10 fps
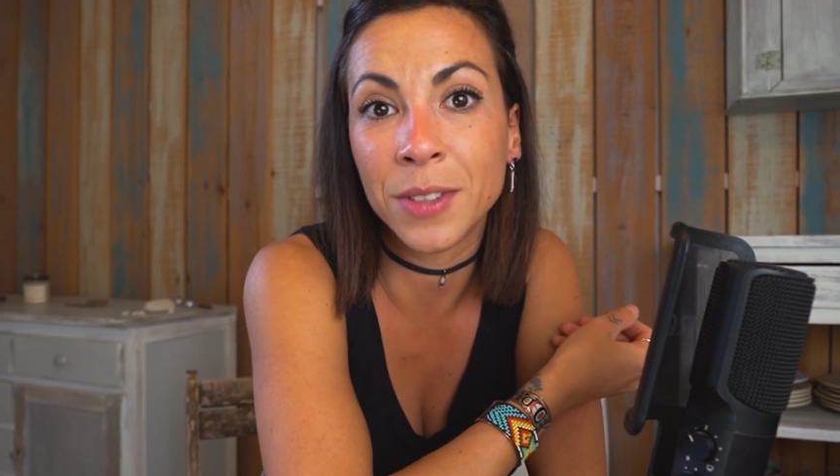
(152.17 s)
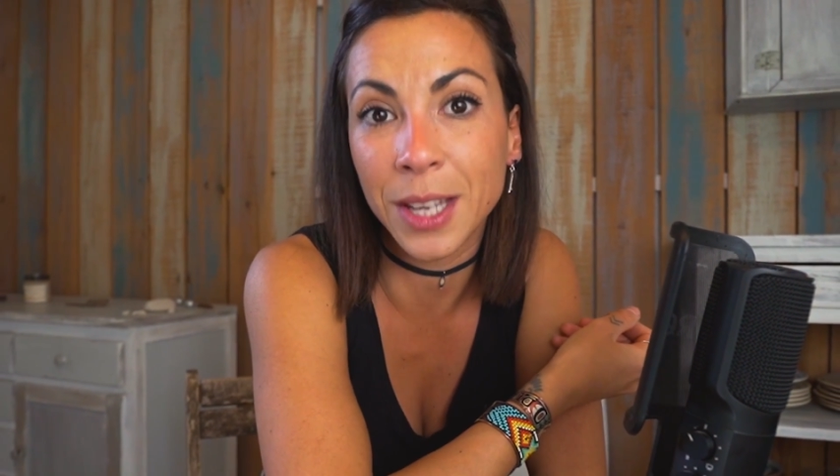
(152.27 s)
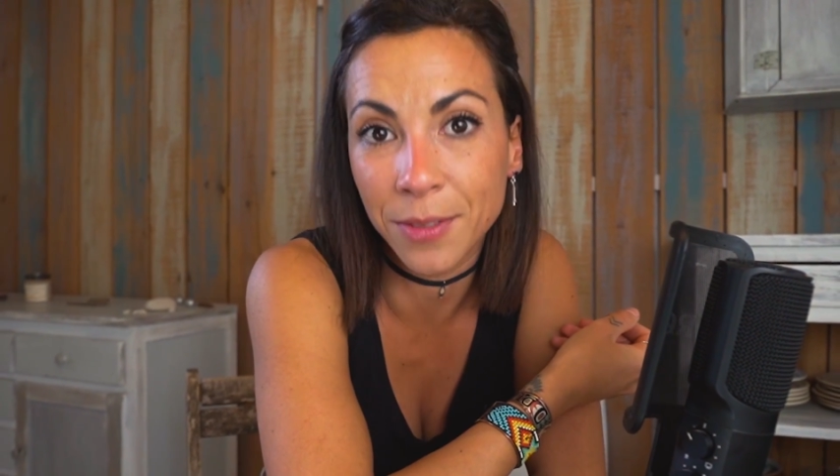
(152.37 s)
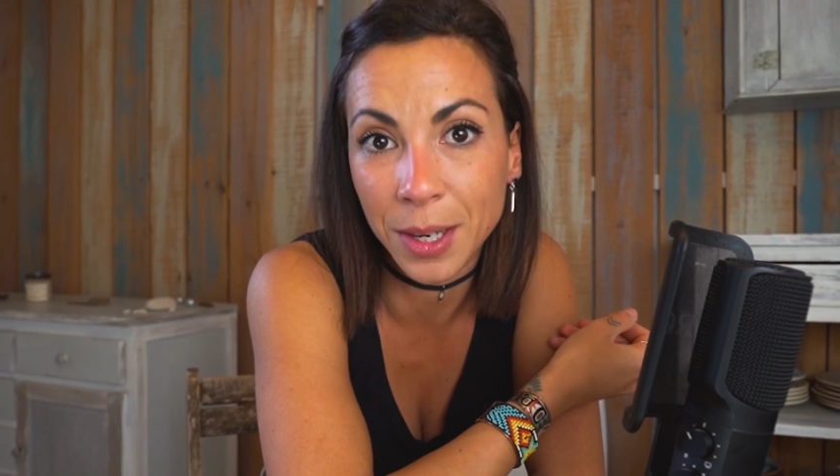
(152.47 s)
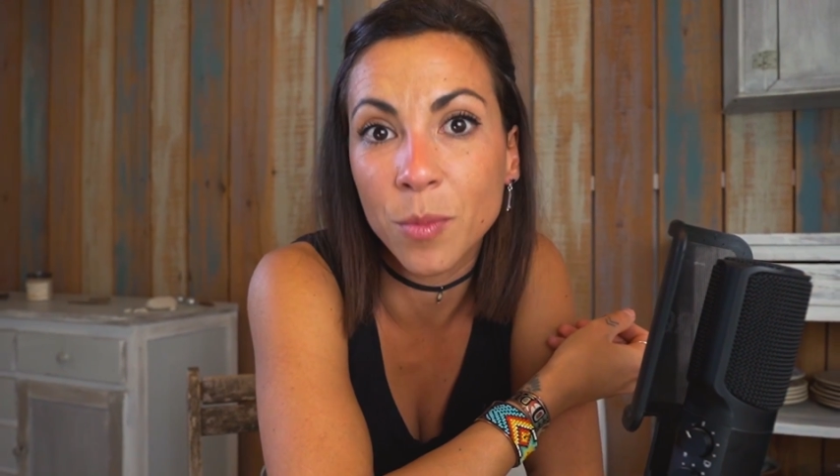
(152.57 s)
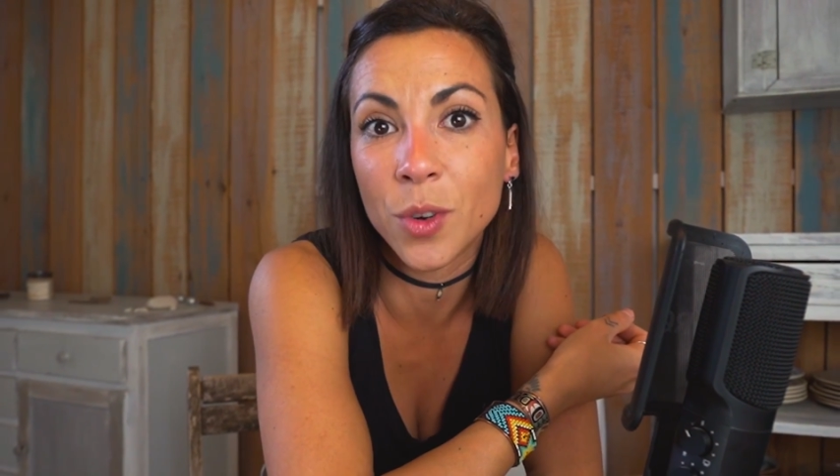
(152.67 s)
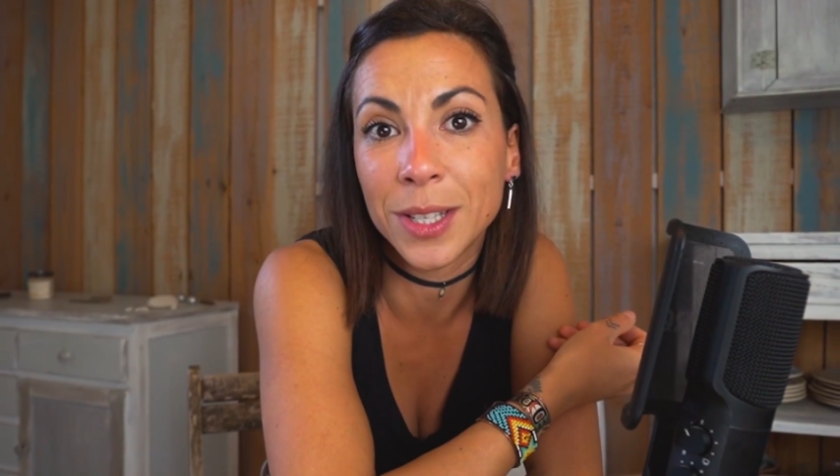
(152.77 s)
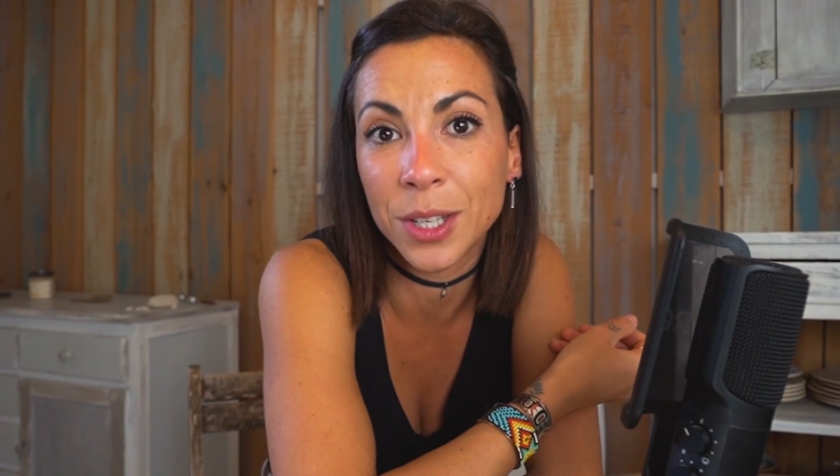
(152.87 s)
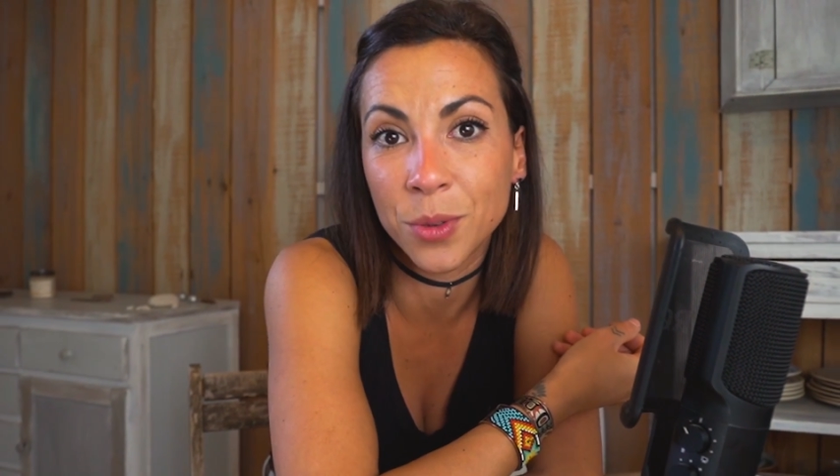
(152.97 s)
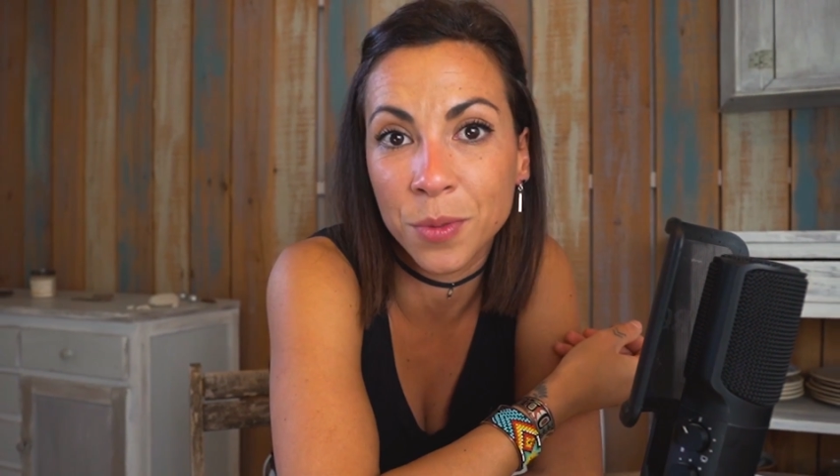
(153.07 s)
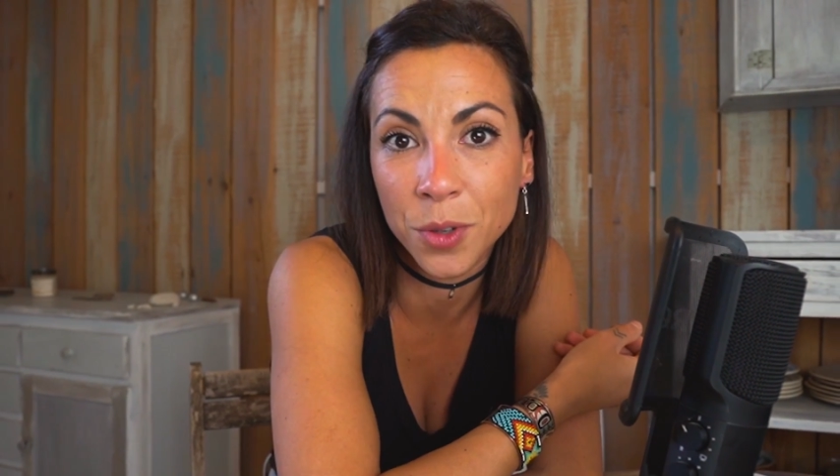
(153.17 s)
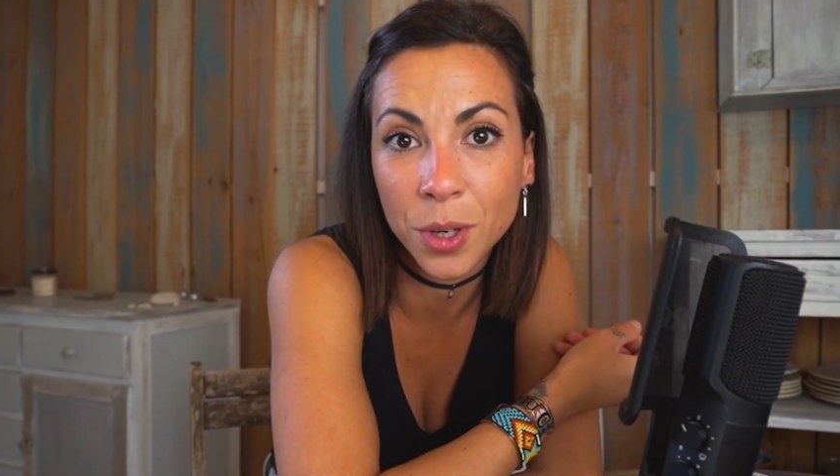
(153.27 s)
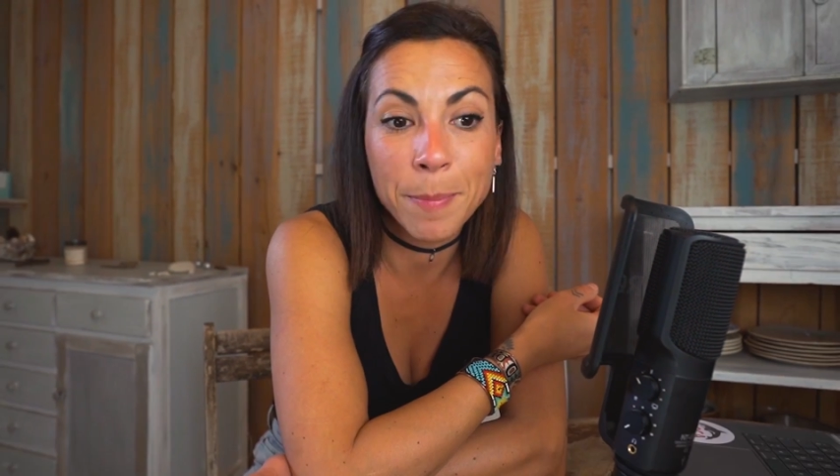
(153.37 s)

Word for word: viens avec moi si tu veux,